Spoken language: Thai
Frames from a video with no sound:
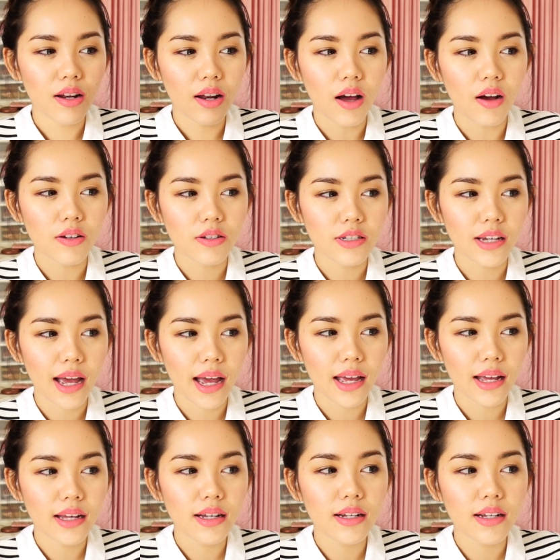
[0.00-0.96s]
ลองใช้
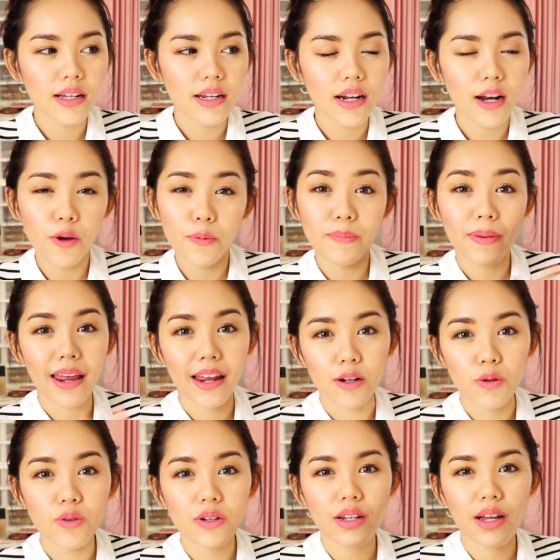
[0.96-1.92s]
คือเราเปลี่ยน
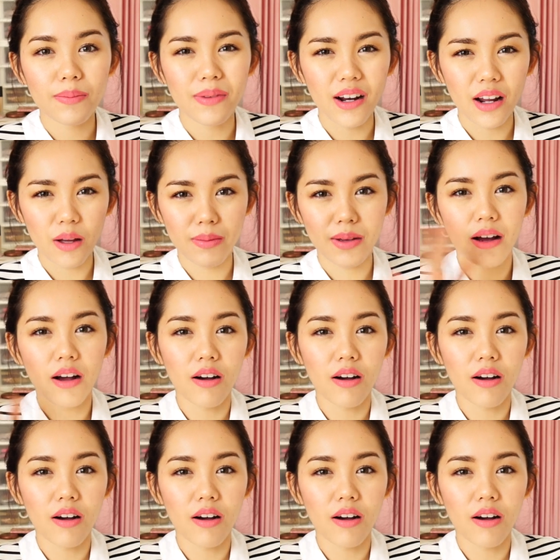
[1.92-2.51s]
ทุกเดือนเพราะเรามี